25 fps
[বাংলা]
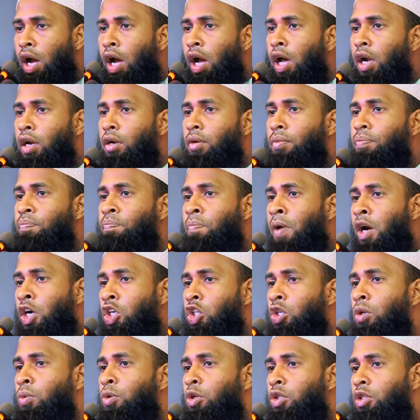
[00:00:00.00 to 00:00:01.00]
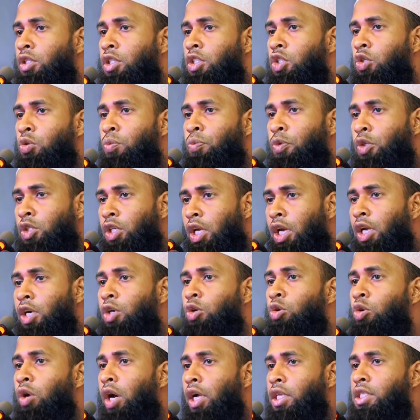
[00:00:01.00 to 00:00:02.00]
আর পার্শ্ববর্তী যে
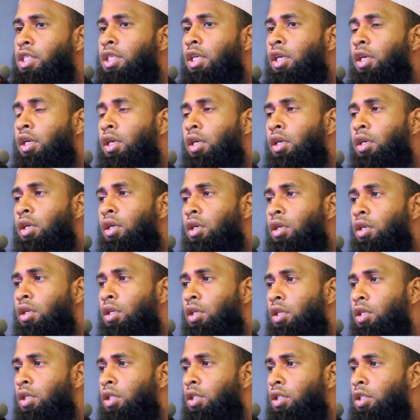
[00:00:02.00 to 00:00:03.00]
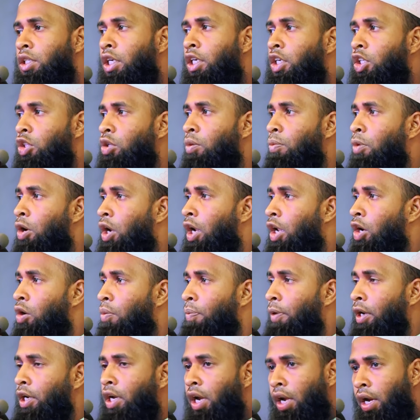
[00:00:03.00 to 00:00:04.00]
উপজেলাগুলো আছে সেটা তো বলার
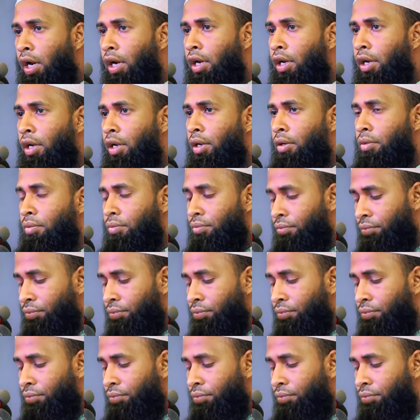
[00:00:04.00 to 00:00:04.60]
অপেক্ষা রাখে না